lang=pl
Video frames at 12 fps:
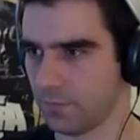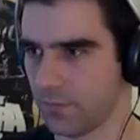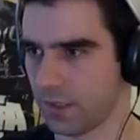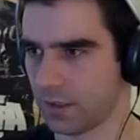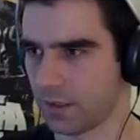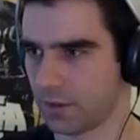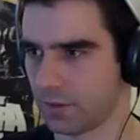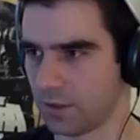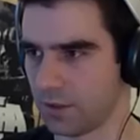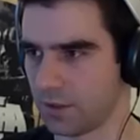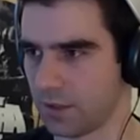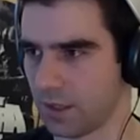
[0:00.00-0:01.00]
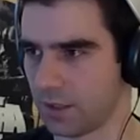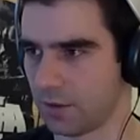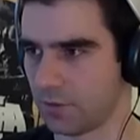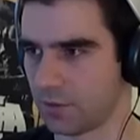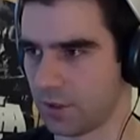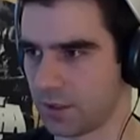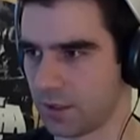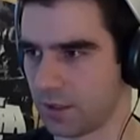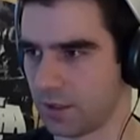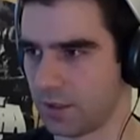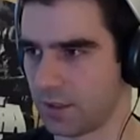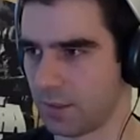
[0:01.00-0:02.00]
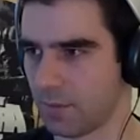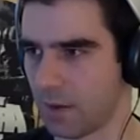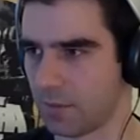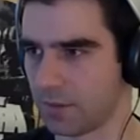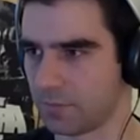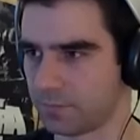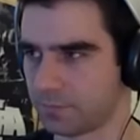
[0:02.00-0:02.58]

Ten też ognisty, no niego już niestety nic nie mamy.